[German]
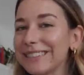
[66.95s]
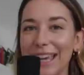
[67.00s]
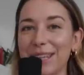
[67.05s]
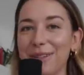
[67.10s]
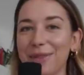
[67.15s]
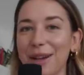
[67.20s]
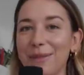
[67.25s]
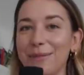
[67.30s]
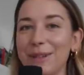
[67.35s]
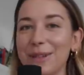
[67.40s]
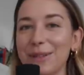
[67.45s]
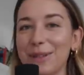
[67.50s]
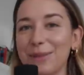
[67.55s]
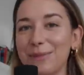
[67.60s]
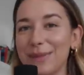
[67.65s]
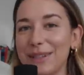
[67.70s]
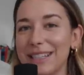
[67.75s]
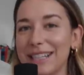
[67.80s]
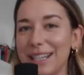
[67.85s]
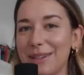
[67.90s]
Ich fange mal so ein
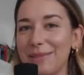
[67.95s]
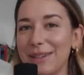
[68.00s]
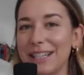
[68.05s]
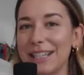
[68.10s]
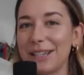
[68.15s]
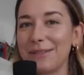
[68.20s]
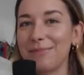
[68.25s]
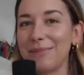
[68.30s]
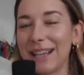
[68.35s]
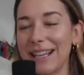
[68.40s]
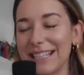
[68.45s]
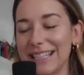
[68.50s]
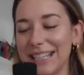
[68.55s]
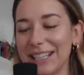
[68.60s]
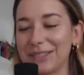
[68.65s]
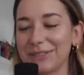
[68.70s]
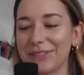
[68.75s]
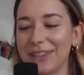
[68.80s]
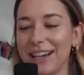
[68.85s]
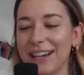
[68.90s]
bisschen mit den
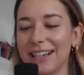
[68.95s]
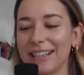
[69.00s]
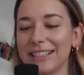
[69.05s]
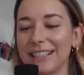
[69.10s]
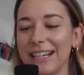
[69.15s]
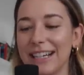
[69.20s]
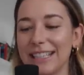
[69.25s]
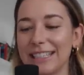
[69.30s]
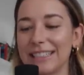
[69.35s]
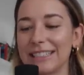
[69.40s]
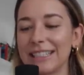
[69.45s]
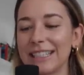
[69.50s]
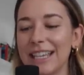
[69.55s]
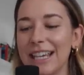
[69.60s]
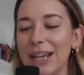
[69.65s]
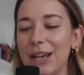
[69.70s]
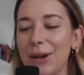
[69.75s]
Basic-Fragen an